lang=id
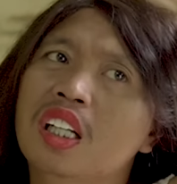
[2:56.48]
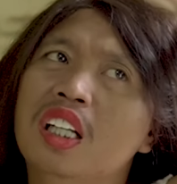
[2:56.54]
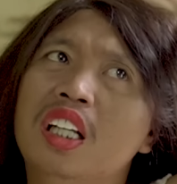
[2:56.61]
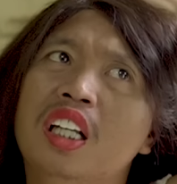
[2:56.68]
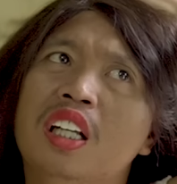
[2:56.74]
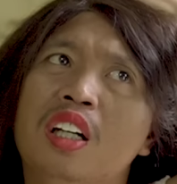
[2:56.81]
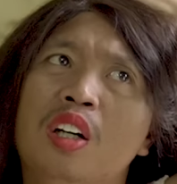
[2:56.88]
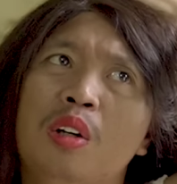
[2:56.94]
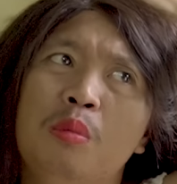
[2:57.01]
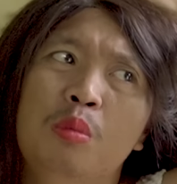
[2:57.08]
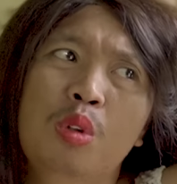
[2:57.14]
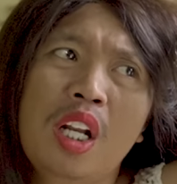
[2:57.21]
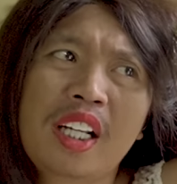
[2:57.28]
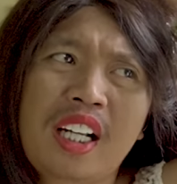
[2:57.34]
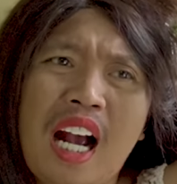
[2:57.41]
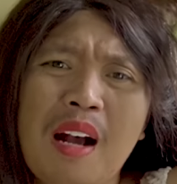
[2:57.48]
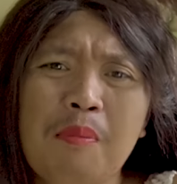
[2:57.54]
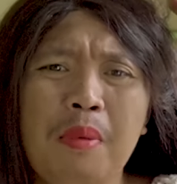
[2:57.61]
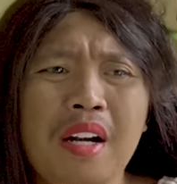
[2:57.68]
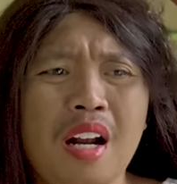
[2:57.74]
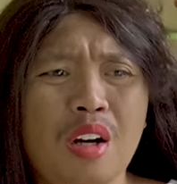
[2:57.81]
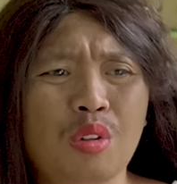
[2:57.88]
Eh, mulai
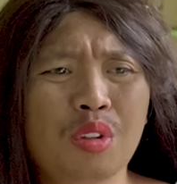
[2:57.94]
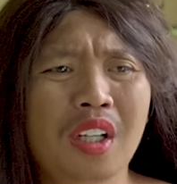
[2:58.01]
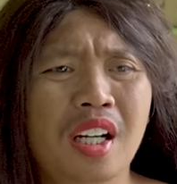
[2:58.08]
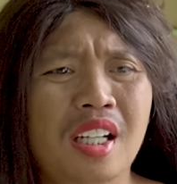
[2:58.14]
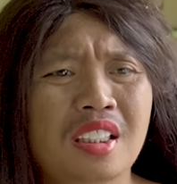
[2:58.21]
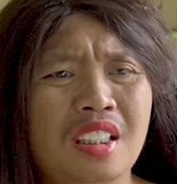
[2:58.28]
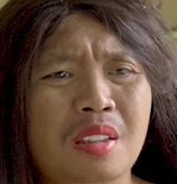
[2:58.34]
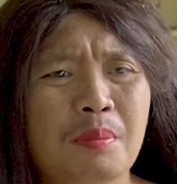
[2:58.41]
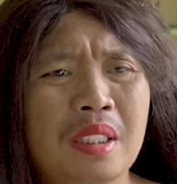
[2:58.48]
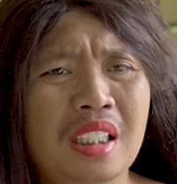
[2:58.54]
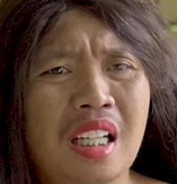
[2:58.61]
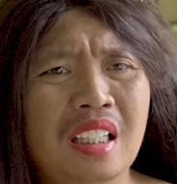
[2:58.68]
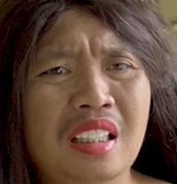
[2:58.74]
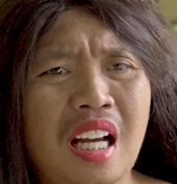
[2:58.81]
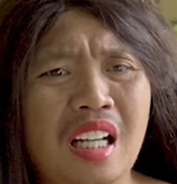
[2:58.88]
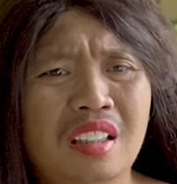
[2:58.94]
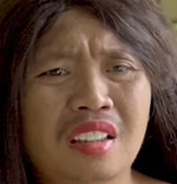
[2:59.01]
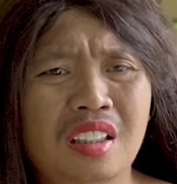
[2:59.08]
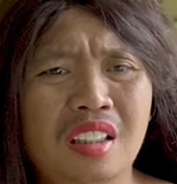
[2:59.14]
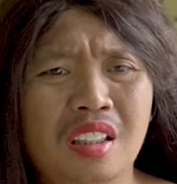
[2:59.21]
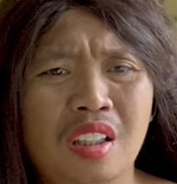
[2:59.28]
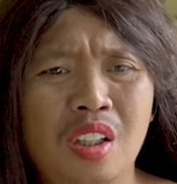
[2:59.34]
kapan aku ya kerja tempat Kak Tati?